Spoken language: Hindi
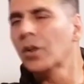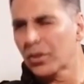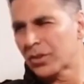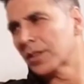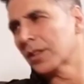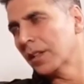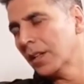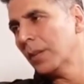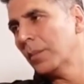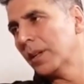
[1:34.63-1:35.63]
नहीं आई और
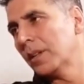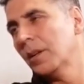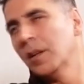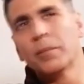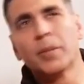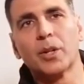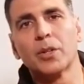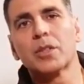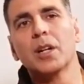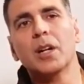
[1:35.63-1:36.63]
मैं इस मूवी को नहीं कर
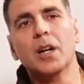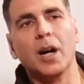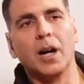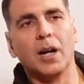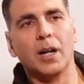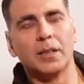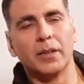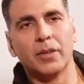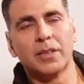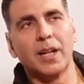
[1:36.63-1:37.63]
सकता अब
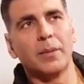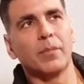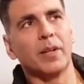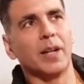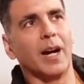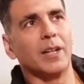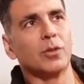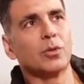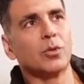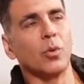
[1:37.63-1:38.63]
क्या अक्षय कुमार
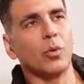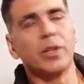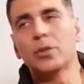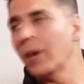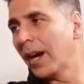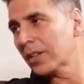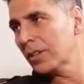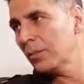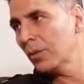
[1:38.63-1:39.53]
दोबारा से ये मूवी को साइन